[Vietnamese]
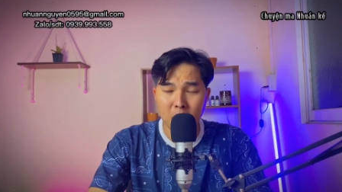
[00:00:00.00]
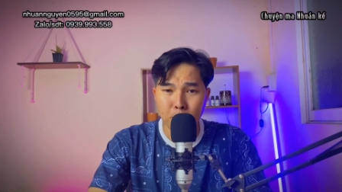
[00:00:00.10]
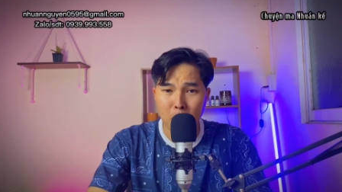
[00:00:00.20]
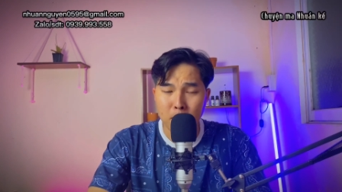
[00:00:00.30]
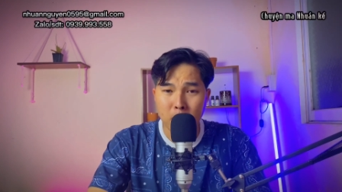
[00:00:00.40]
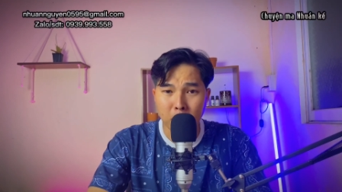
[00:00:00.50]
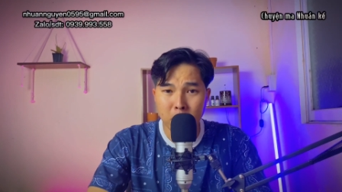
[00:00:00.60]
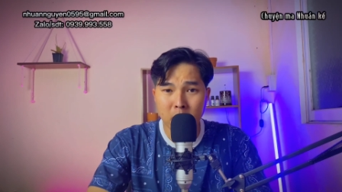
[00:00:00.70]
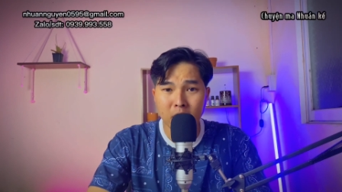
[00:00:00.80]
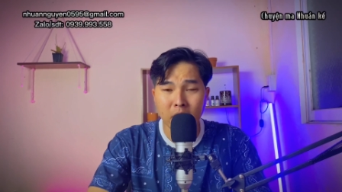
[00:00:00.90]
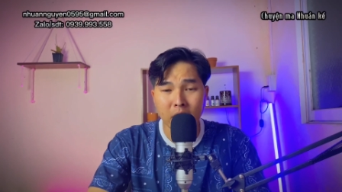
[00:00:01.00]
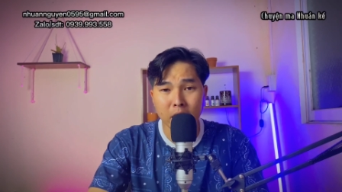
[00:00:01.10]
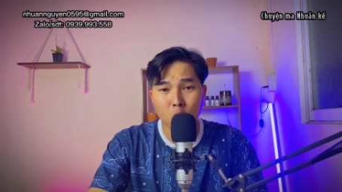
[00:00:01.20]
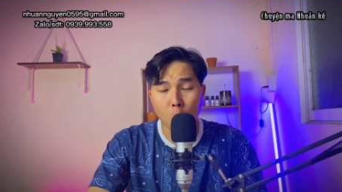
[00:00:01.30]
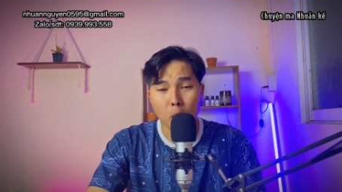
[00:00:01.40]
mà mấy bạn biết là
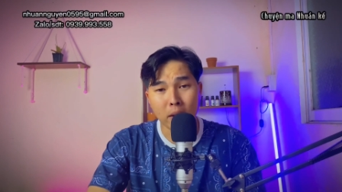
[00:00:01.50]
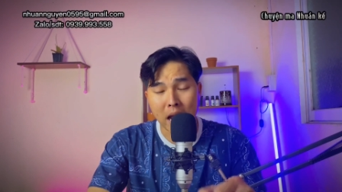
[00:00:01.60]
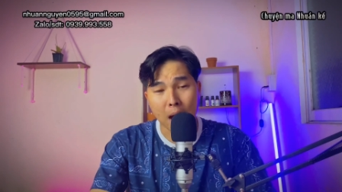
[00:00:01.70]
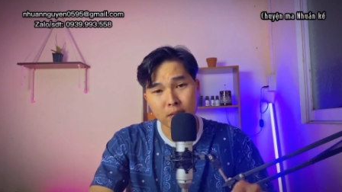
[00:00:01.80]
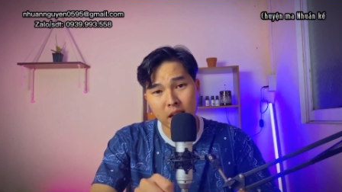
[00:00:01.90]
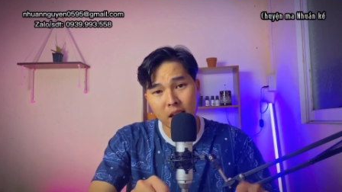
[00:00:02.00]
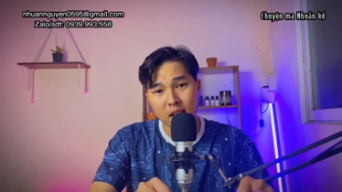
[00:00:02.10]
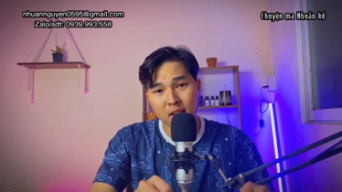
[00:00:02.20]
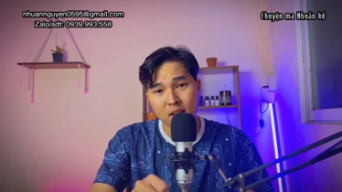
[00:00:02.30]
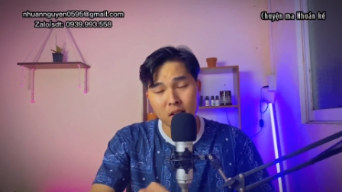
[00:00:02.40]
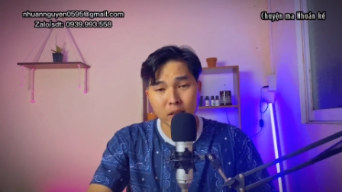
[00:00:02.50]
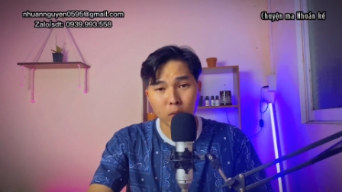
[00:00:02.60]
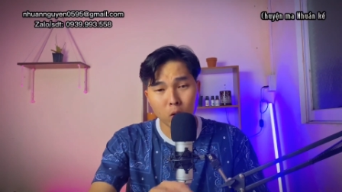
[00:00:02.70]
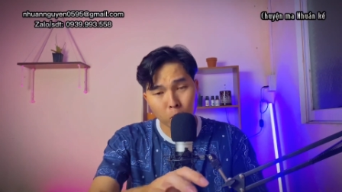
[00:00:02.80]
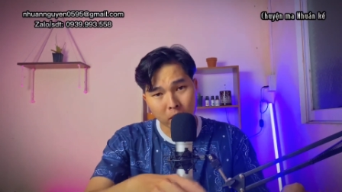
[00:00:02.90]
cái đồ mà mình đạp xe á trong
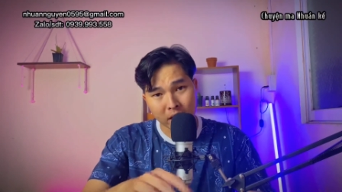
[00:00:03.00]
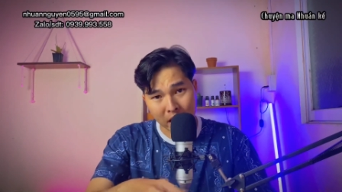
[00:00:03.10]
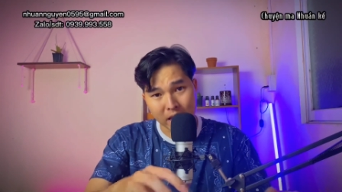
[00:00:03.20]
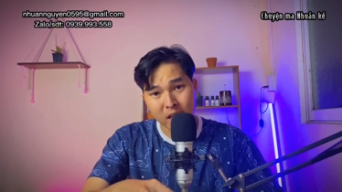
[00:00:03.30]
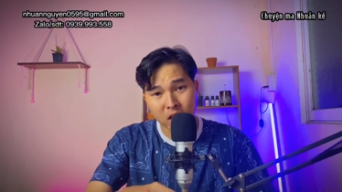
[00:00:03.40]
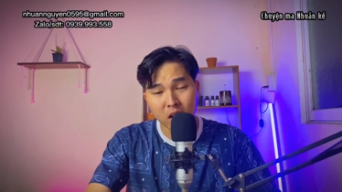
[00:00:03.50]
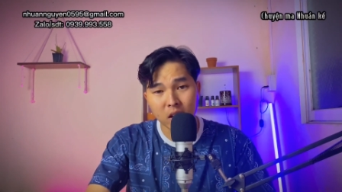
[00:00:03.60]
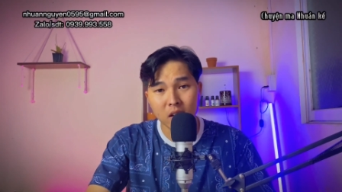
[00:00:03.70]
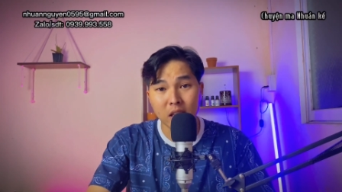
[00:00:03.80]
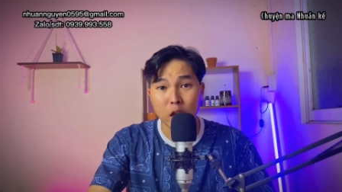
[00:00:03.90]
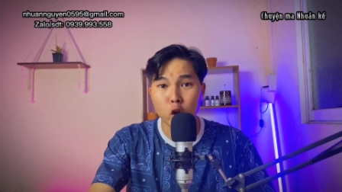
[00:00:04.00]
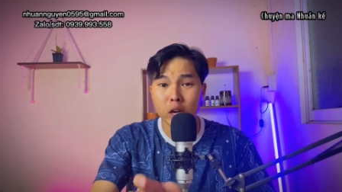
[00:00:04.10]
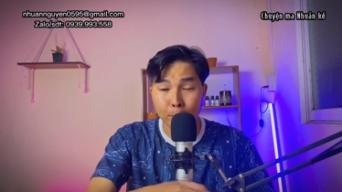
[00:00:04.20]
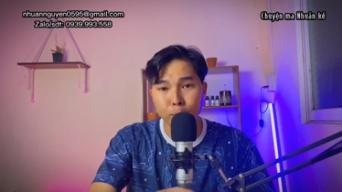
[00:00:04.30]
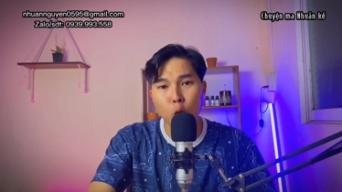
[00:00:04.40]
cái lúc mình đẩy cái chân á là nó
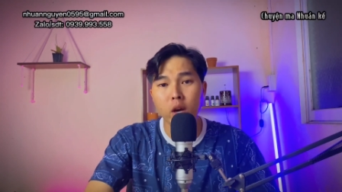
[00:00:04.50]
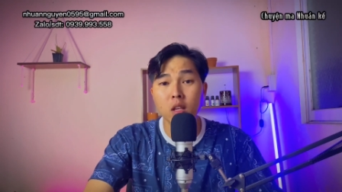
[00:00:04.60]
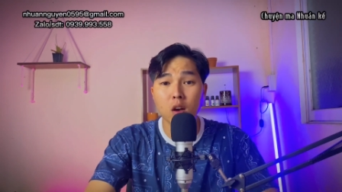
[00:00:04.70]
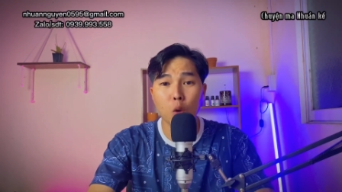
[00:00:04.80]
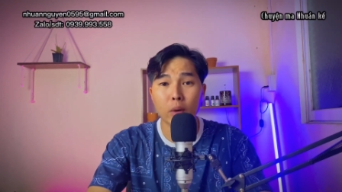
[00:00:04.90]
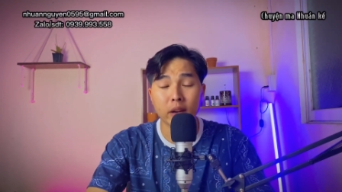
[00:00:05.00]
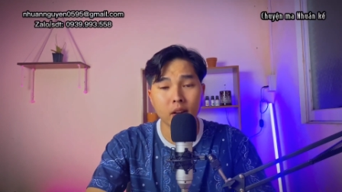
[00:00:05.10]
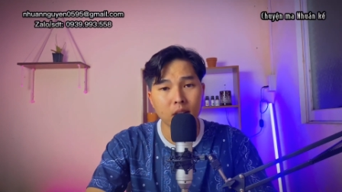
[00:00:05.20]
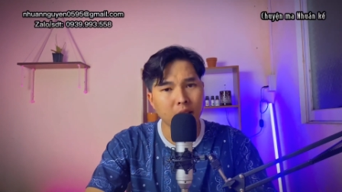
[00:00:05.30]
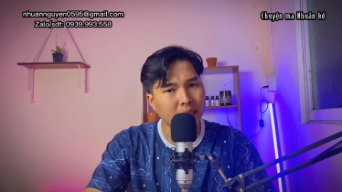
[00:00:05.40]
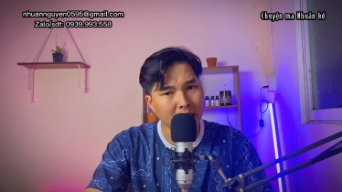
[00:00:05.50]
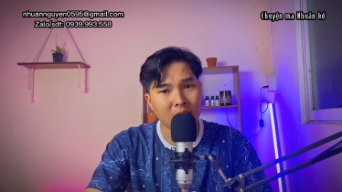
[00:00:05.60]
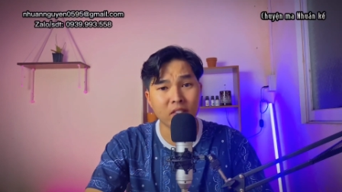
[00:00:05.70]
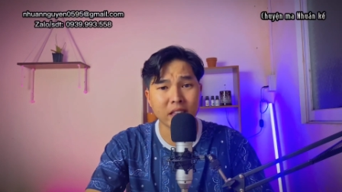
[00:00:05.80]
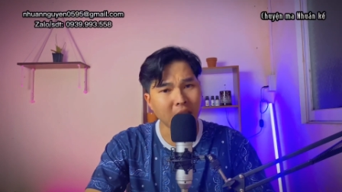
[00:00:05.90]
đập vô cái chân của mình á là
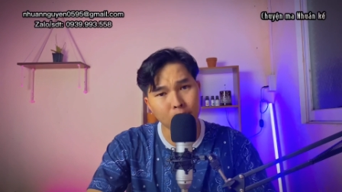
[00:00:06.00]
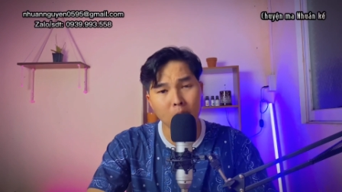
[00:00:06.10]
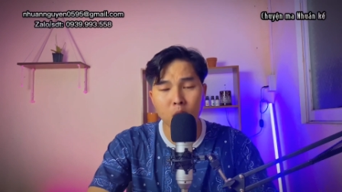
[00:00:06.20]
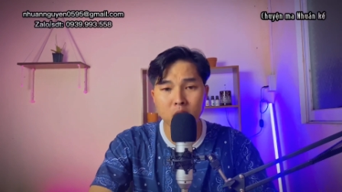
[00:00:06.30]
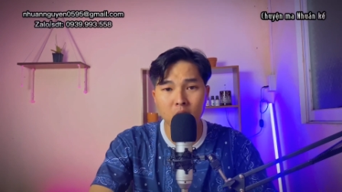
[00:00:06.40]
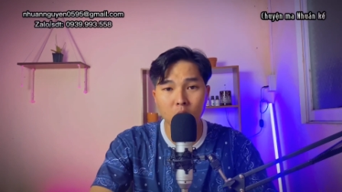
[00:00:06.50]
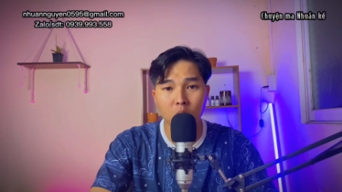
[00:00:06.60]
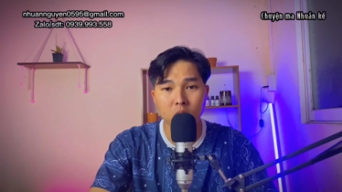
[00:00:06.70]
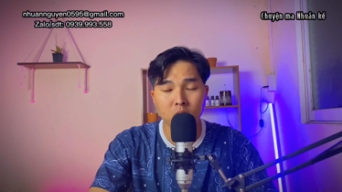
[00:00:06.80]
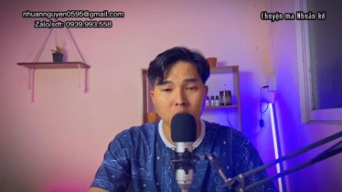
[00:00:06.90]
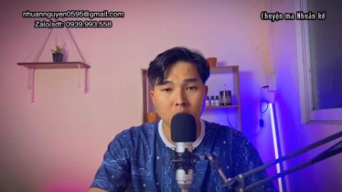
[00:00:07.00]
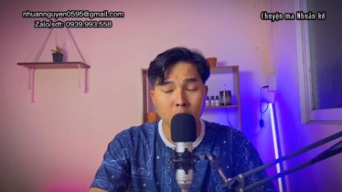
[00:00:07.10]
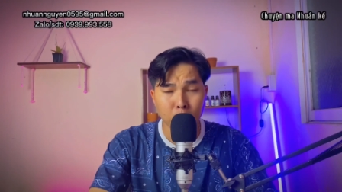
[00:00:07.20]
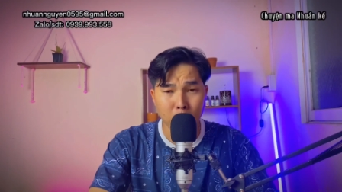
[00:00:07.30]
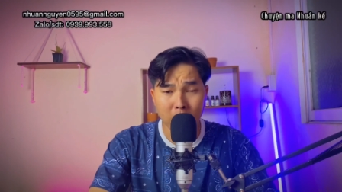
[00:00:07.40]
chạy và chảy máu hết trơn luôn
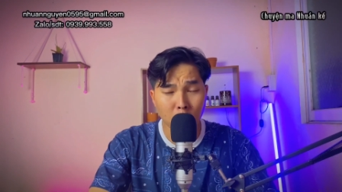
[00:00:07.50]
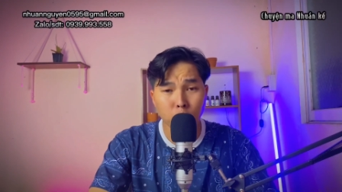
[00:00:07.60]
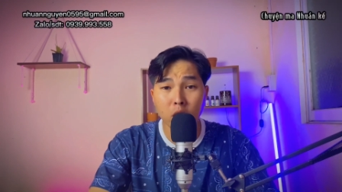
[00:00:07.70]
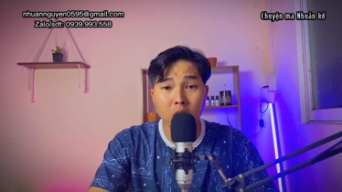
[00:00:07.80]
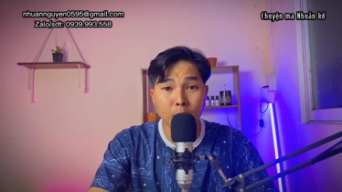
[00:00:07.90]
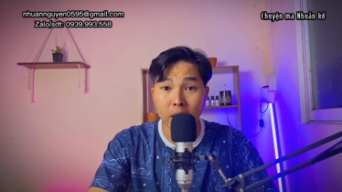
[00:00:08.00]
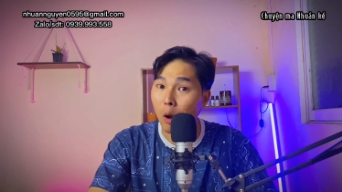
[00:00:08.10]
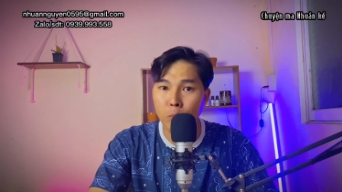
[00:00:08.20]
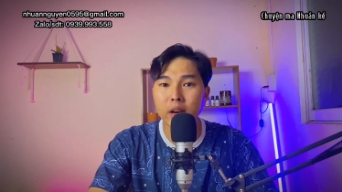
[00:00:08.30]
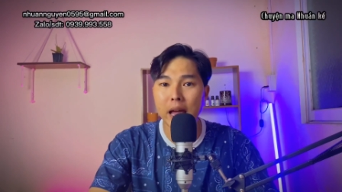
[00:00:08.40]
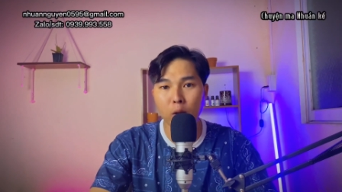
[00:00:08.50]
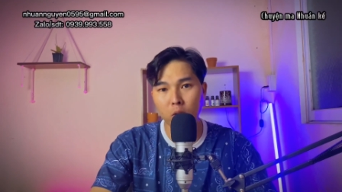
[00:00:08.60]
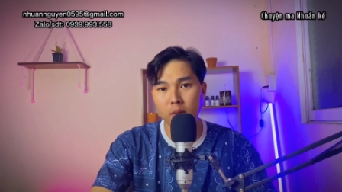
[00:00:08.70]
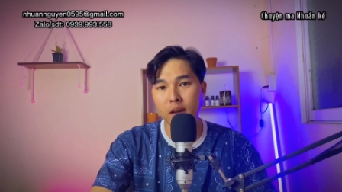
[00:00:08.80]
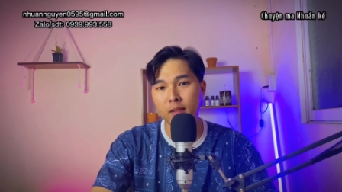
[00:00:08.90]
mà cái lúc đó là mình không biết đau
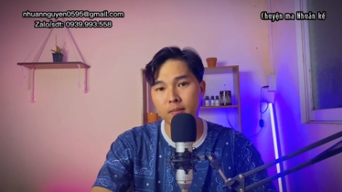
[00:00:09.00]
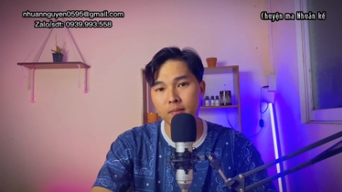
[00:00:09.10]
luôn mấy bạn